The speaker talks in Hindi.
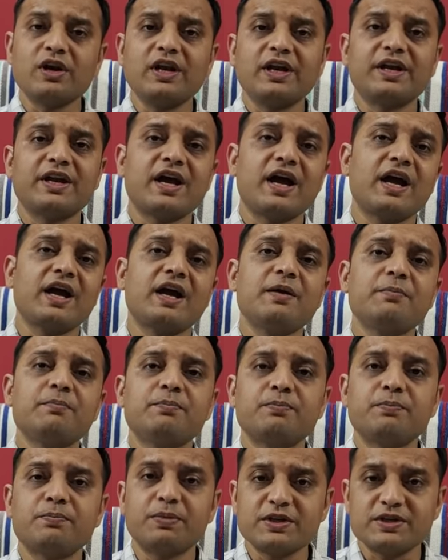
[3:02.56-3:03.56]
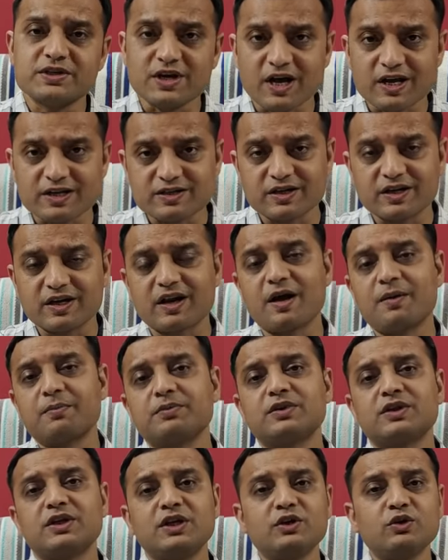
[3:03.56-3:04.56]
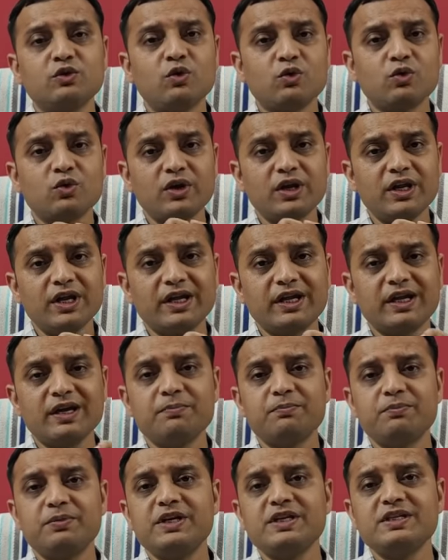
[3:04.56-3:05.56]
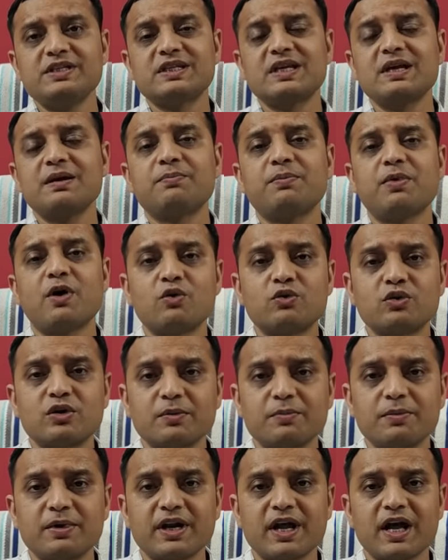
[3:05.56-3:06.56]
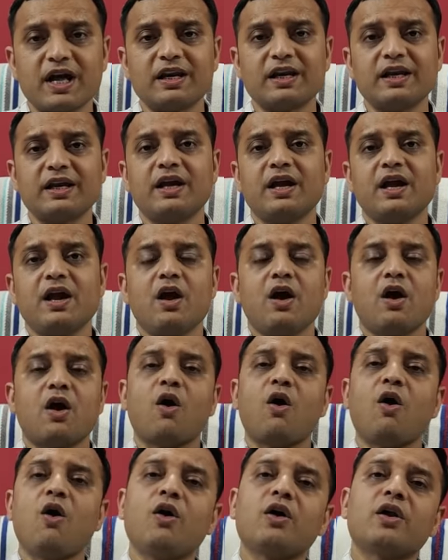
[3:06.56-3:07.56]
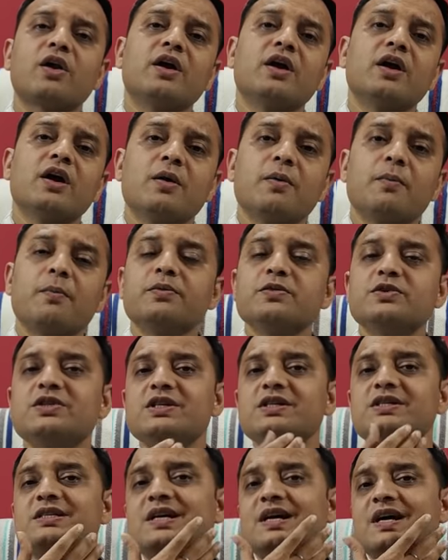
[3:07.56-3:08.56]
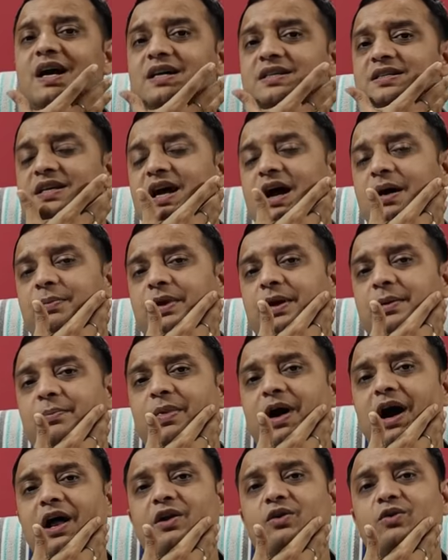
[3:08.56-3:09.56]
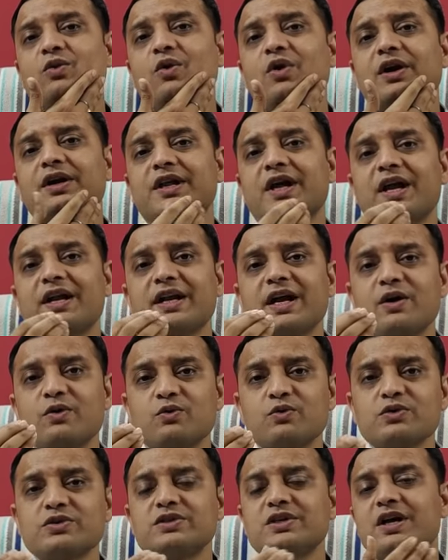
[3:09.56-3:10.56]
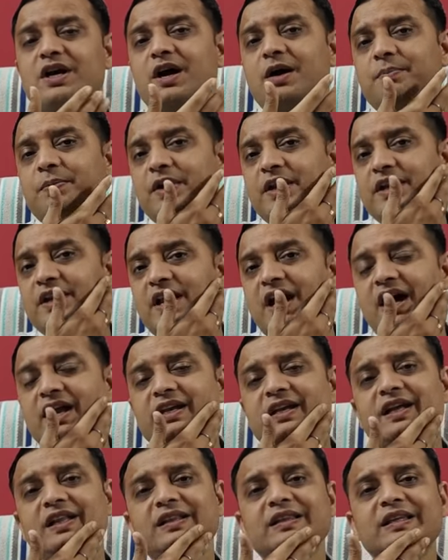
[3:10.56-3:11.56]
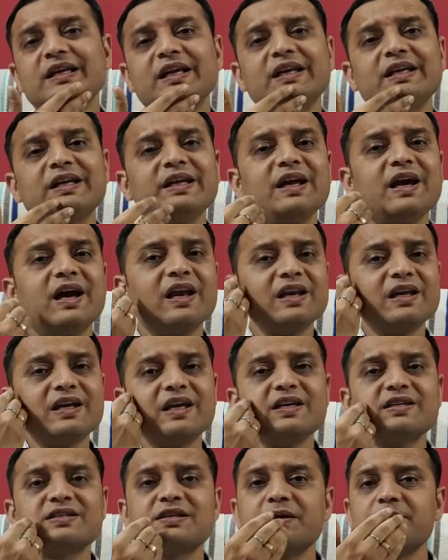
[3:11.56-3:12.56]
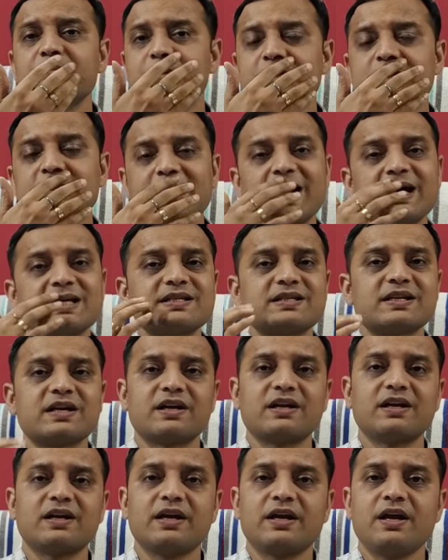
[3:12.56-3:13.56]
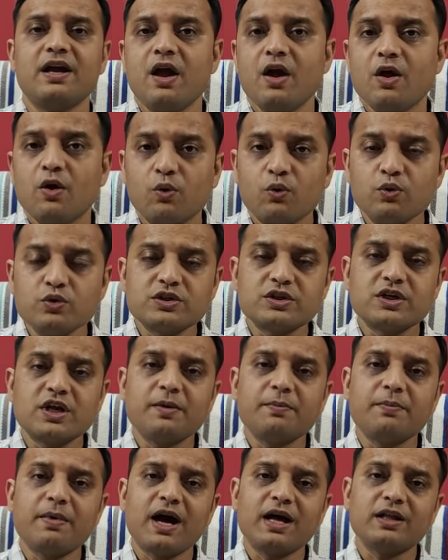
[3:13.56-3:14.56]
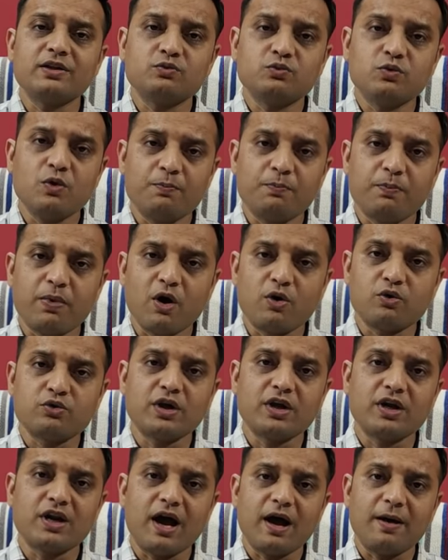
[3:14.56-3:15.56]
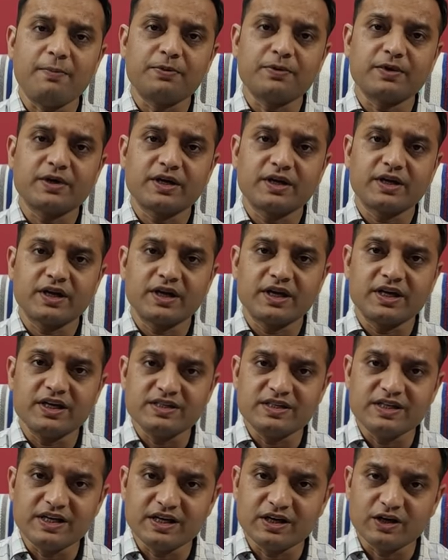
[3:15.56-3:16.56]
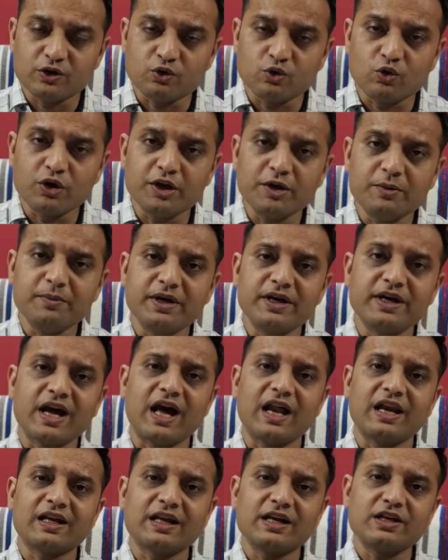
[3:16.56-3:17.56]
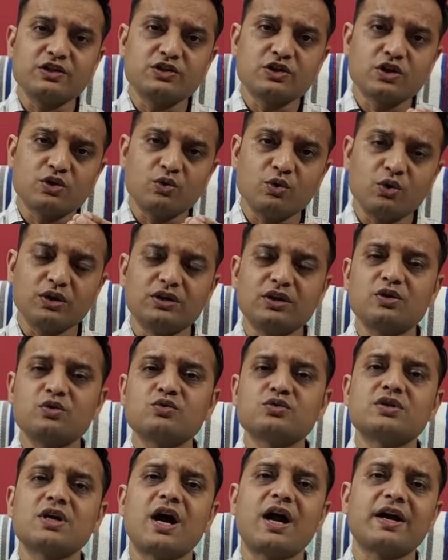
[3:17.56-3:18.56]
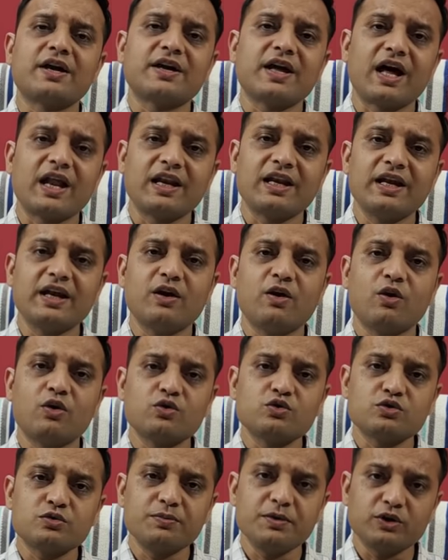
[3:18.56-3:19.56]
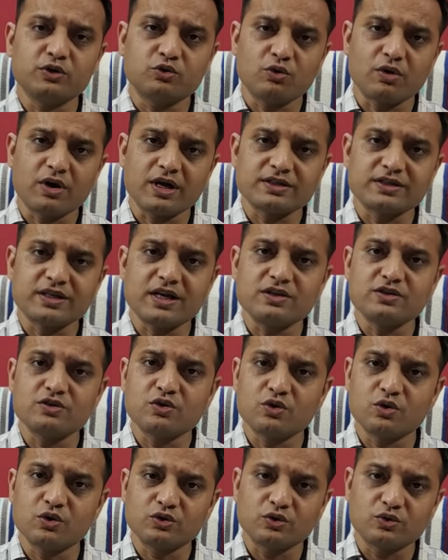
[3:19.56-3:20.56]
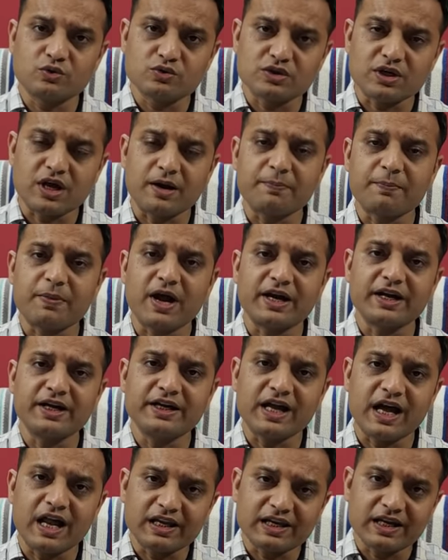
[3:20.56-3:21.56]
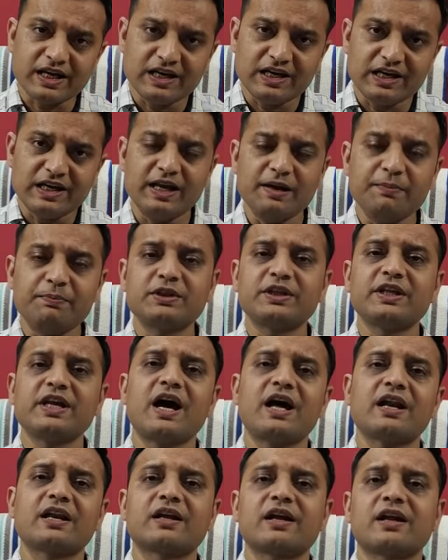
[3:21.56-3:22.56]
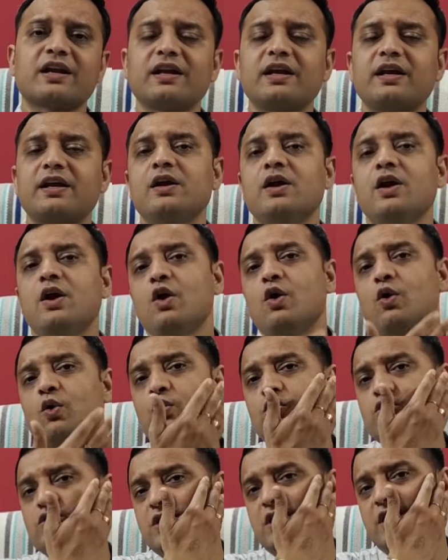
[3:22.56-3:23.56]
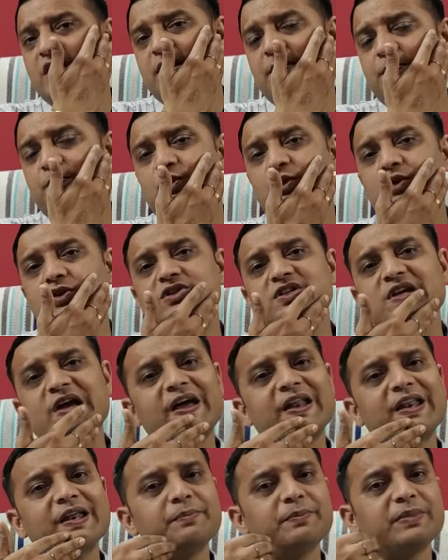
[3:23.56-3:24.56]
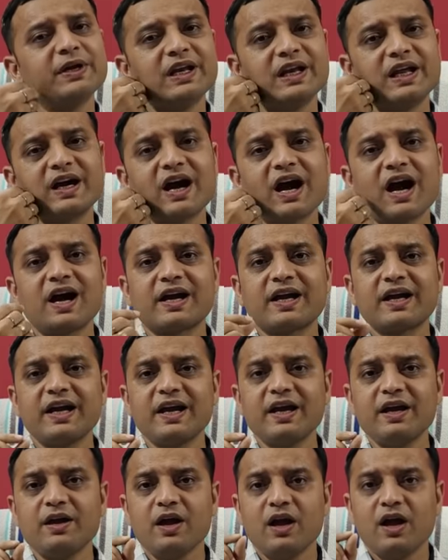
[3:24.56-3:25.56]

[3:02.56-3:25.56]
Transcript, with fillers: लेना है 50 ग्राम तीनों को लेके पीस के पाउडर बना लें और जिस जगह से आपने बाल को हटाना है उस जगह पे नारियल तेल की हल्के से मसाज कर लें उसके बाद वो पाउडर आप किसी कटोरी में डाल के ज़रूरत अनुसार डालें और उसमें थोड़ा सा ज़रूरत अनुसार पानी डाल के लेप तैयार कर लें उस लेप को चेहरे पे लगा के